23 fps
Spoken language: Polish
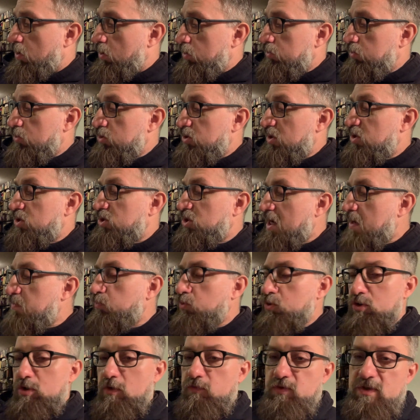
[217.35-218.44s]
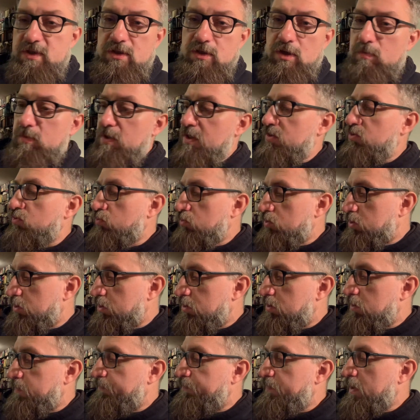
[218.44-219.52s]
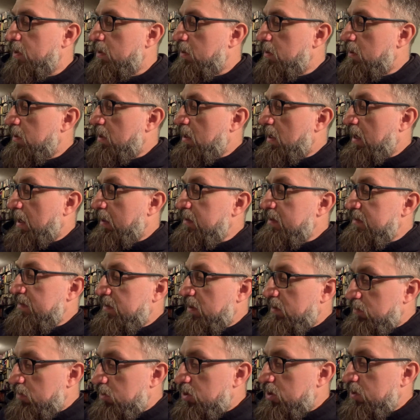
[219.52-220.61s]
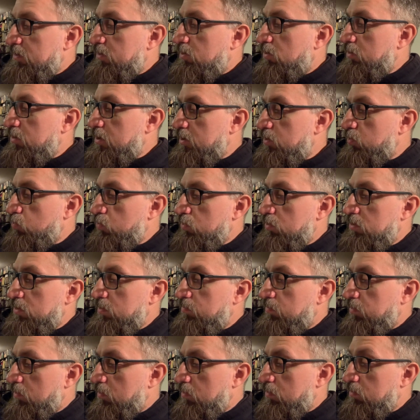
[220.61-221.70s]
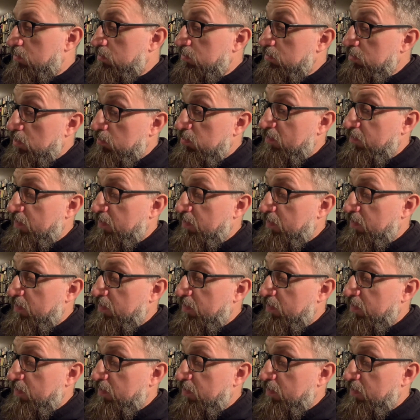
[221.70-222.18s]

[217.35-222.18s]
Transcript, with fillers: o to, że czemuś to wszystko ma służyć, a niestety często nie służy, bo, no bo